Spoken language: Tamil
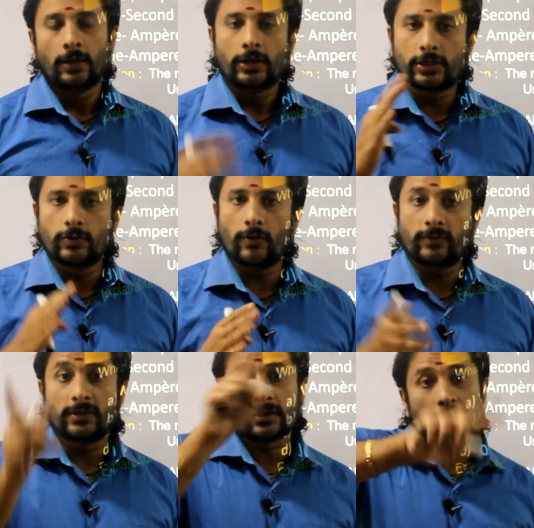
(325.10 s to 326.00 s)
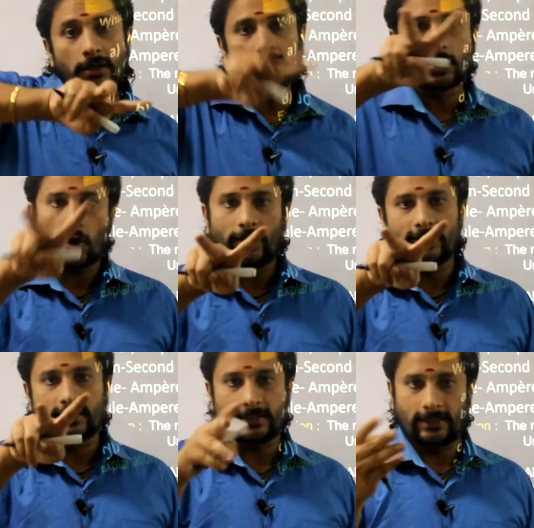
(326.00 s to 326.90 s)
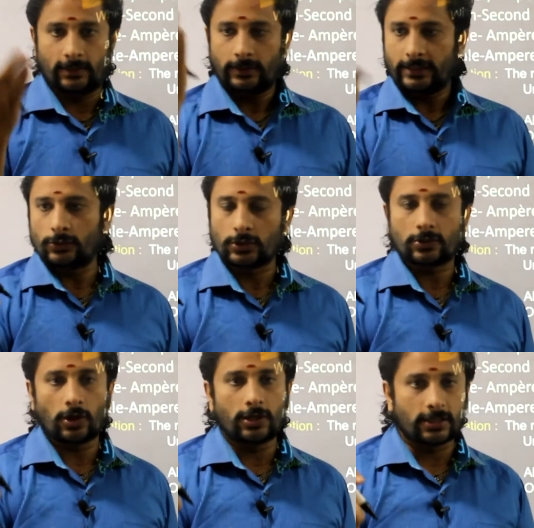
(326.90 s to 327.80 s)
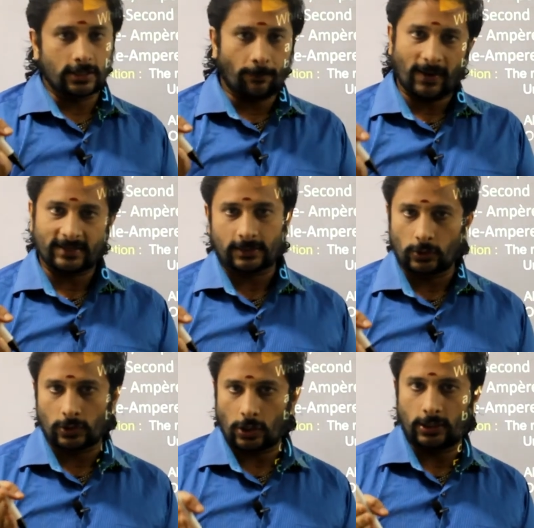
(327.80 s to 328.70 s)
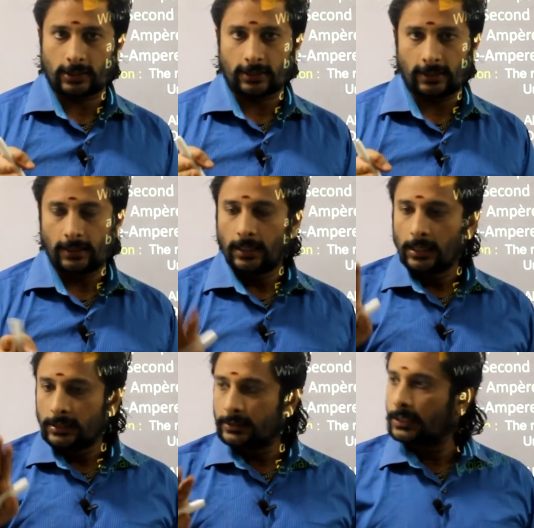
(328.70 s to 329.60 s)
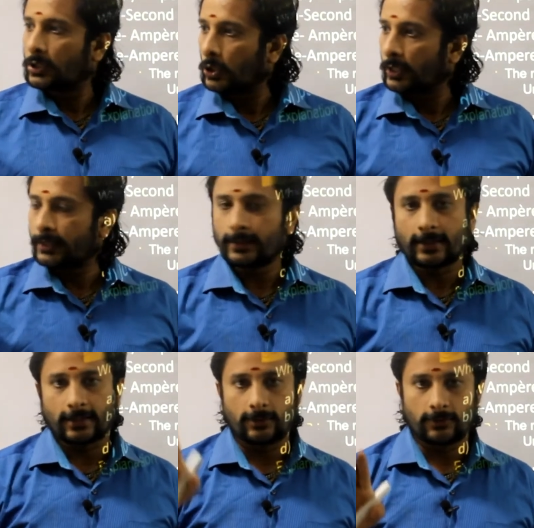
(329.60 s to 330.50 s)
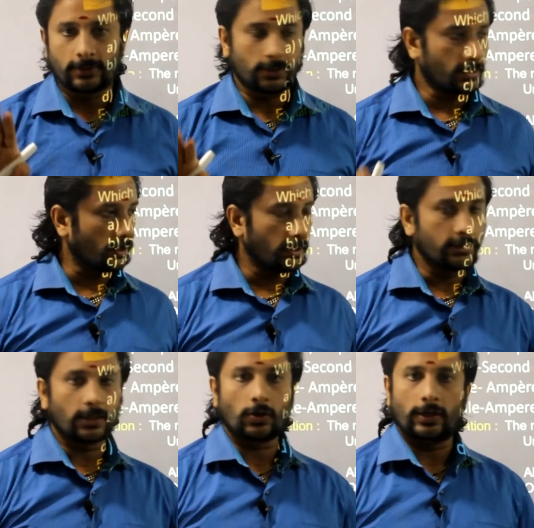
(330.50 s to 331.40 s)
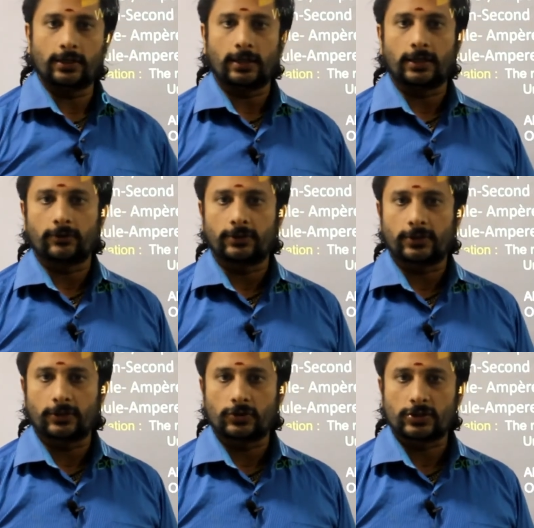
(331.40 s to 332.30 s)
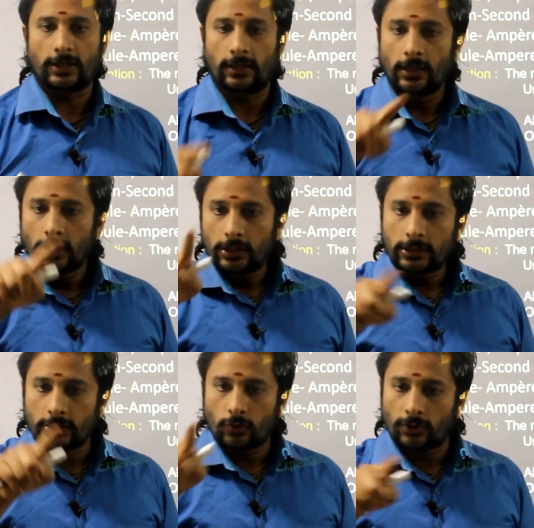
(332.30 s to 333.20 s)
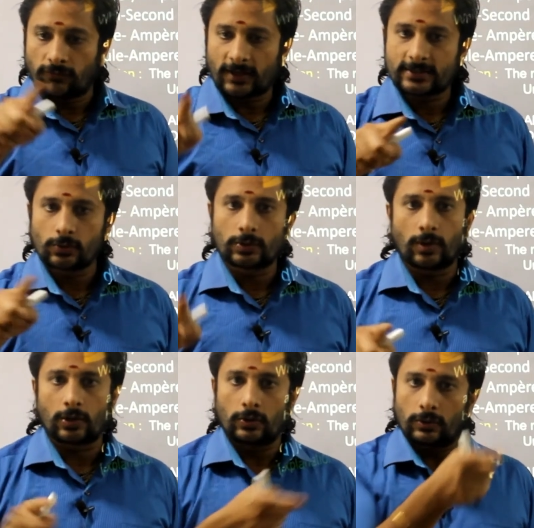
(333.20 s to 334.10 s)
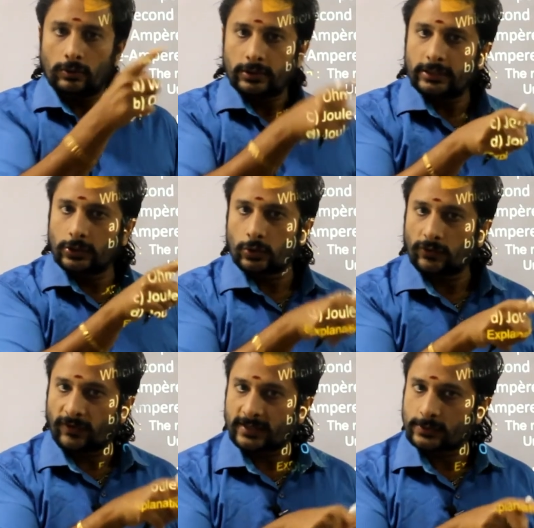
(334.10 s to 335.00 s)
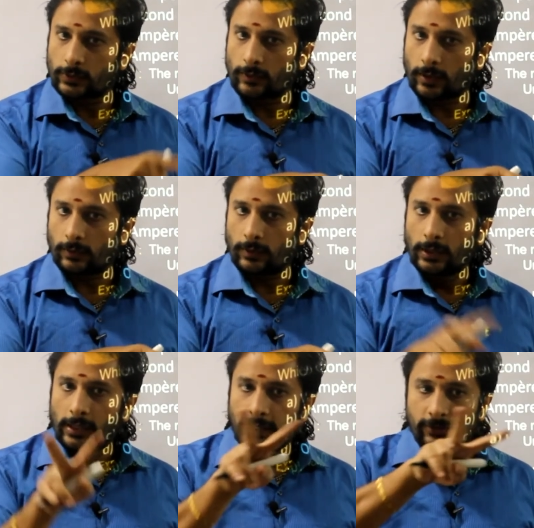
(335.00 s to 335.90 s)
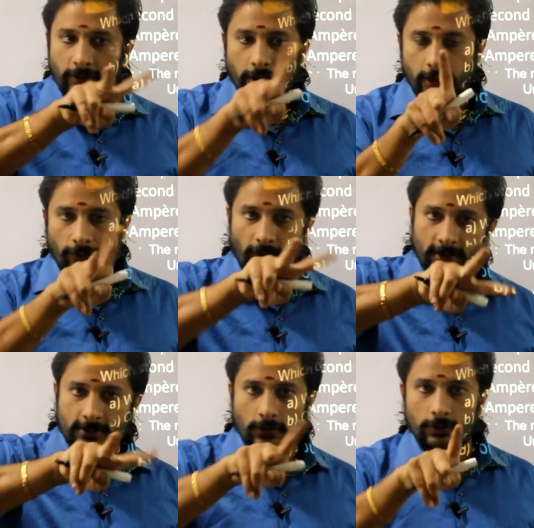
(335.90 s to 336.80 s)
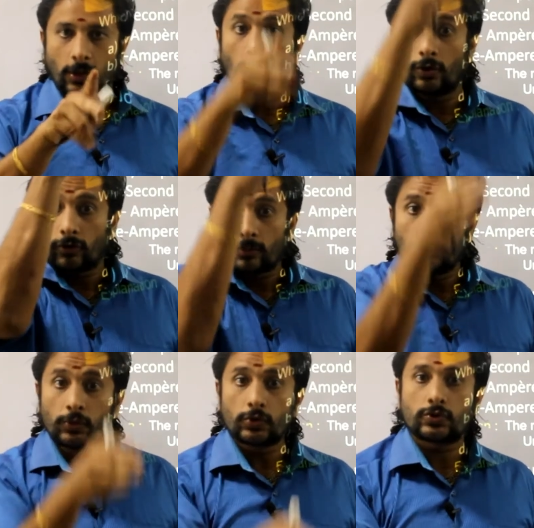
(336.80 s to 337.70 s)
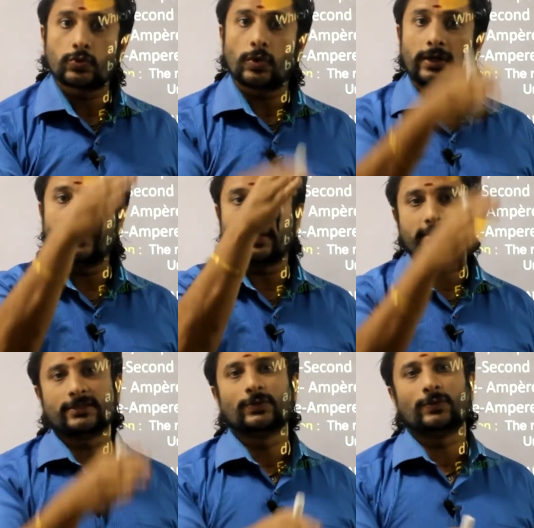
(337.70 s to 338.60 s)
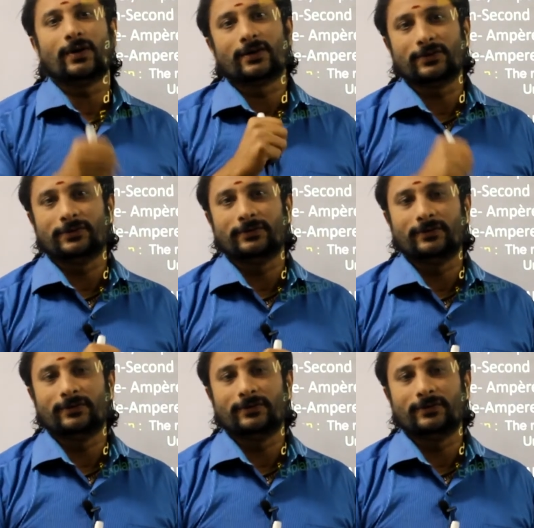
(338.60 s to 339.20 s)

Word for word: இதுவே வந்து ரெண்டு காயில் இருக்குங்க இங்க ஒரு காயில் இருக்கு பக்கத்துல ஒரு காயில் இருக்குங்க இந்த காயிலுக்கு கரண்ட் வந்துட்டு இருக்கு இந்த காயிலுக்கு கரண்ட் வந்துட்டு இருக்குன்னு வச்சுக்கோங்க இதுக்கு ஒரு ஃபிளக்ஸ் உருவாகும் இதுக்கு ஒரு ஃபிளக்ஸ் உருவாகும் இந்த ரெண்டு ஃபிளக்ஸுக்கும் நடுவில் ஒரு மியூச்சுவல் இண்டக்ஷன் உருவாகும்